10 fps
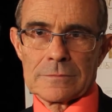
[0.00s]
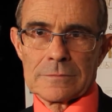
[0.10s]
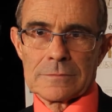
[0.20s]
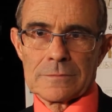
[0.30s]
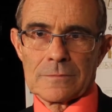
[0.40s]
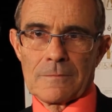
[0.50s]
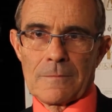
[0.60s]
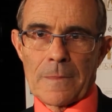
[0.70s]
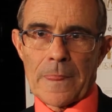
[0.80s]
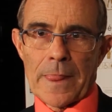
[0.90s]
qu'est-ce qu'ils peuvent faire
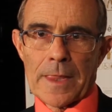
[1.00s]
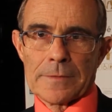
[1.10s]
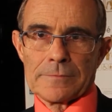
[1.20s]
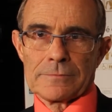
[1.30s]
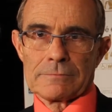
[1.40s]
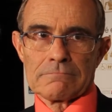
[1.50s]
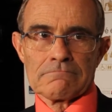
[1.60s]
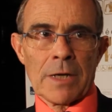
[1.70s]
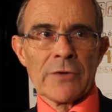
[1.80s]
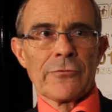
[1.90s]
pour vous aider
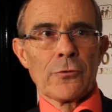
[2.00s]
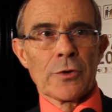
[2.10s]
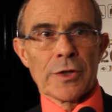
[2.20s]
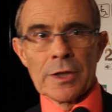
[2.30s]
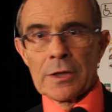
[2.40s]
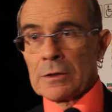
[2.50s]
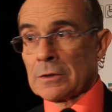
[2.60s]
bah, Il faut qu'ils...